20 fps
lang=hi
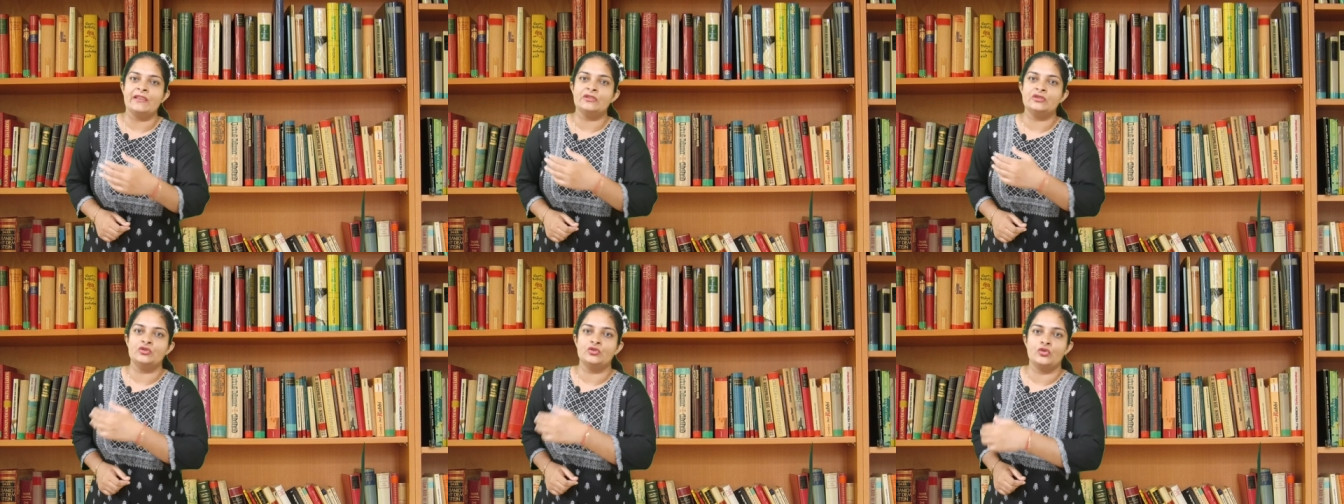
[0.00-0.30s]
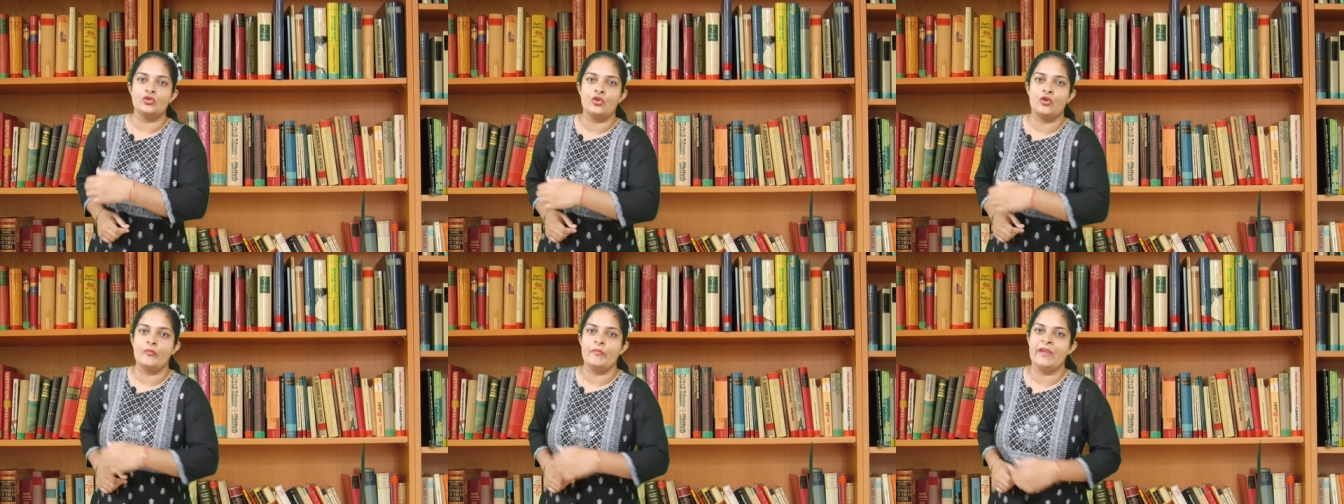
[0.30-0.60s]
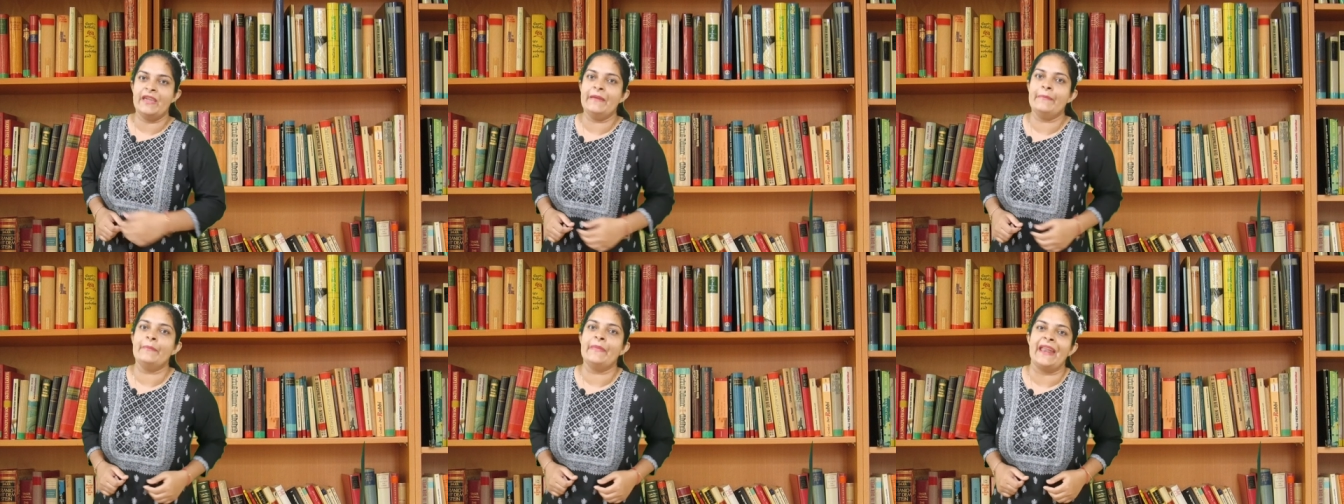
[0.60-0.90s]

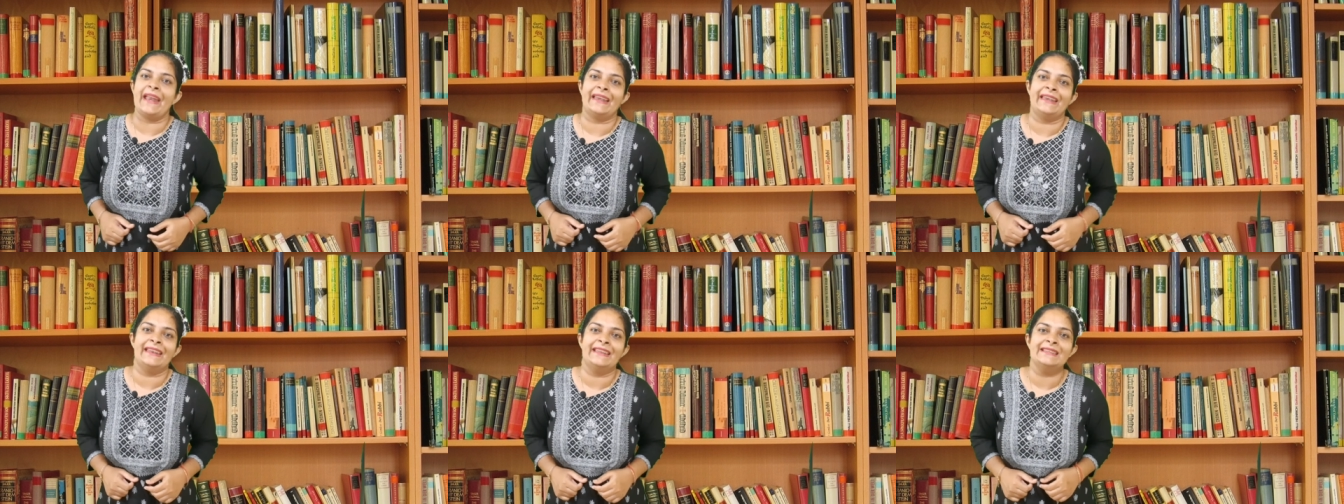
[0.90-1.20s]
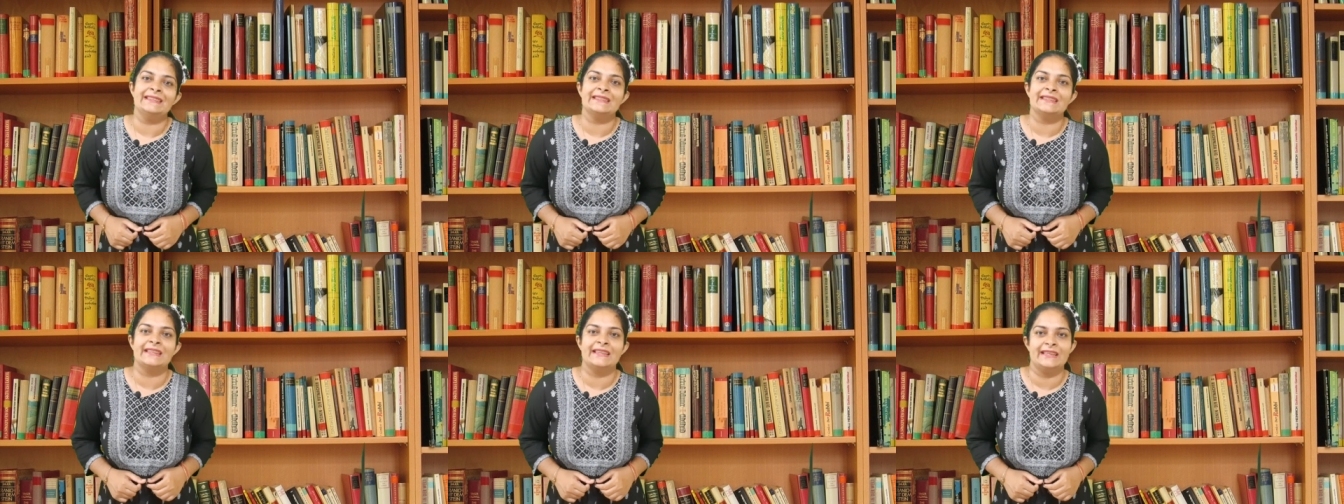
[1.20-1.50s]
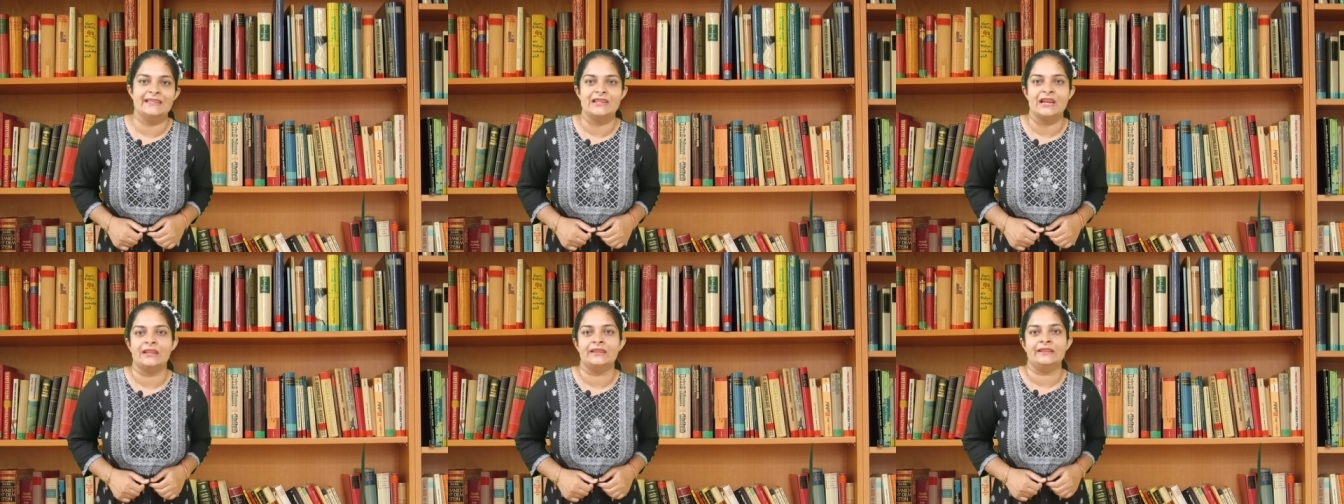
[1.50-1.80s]
सुडोमी प्रैक्टिस
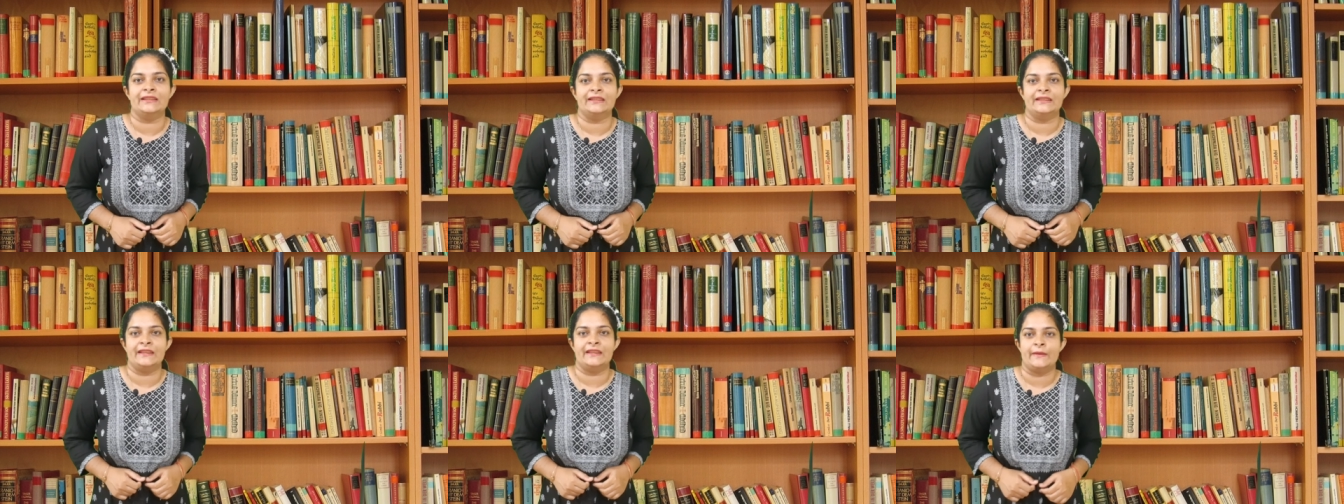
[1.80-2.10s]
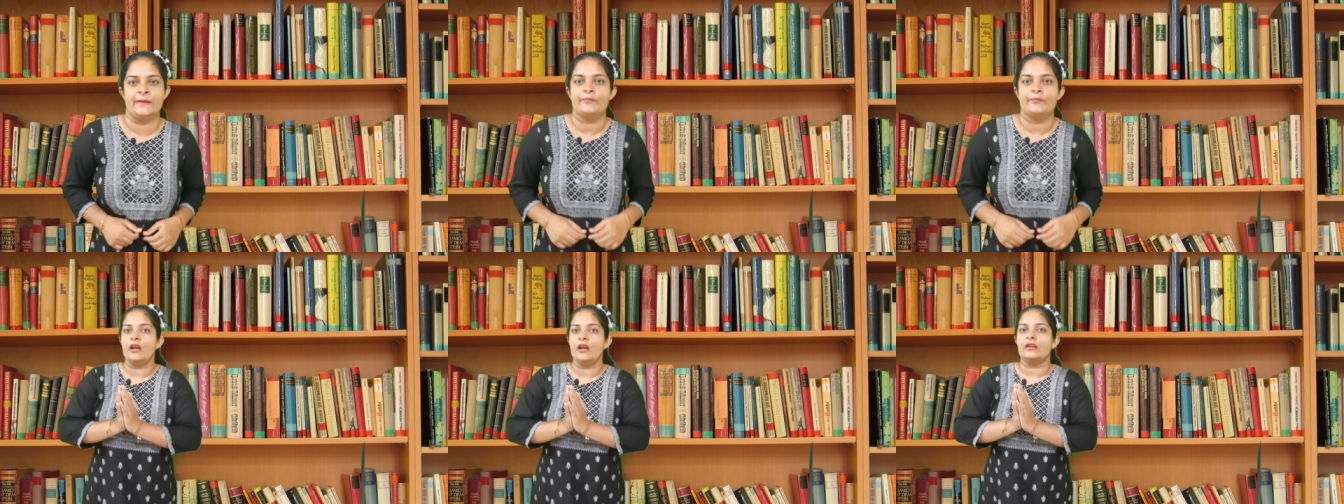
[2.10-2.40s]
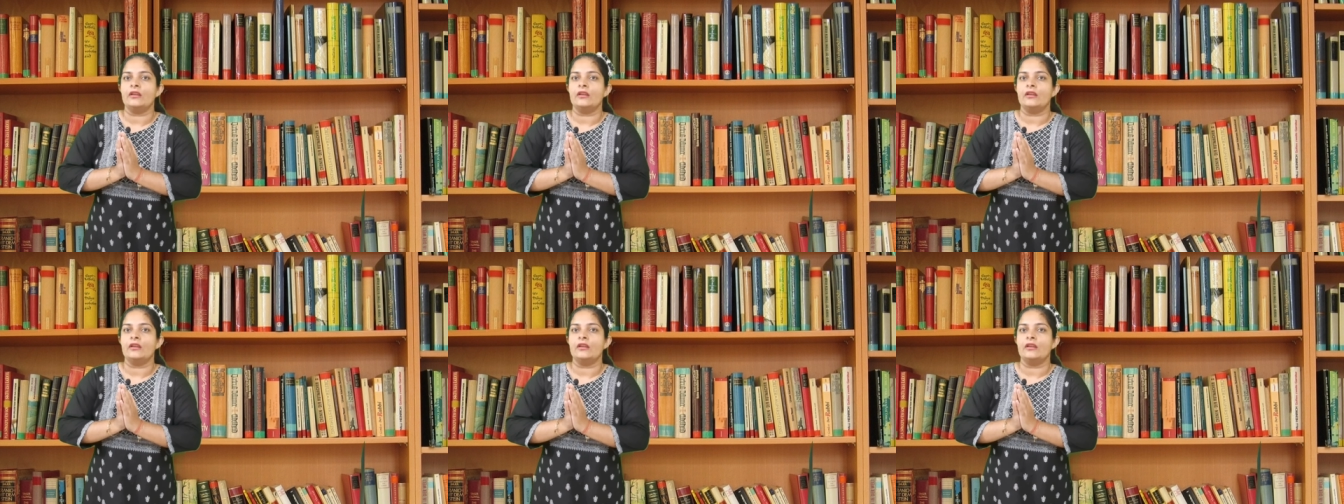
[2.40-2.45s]
की जाती थी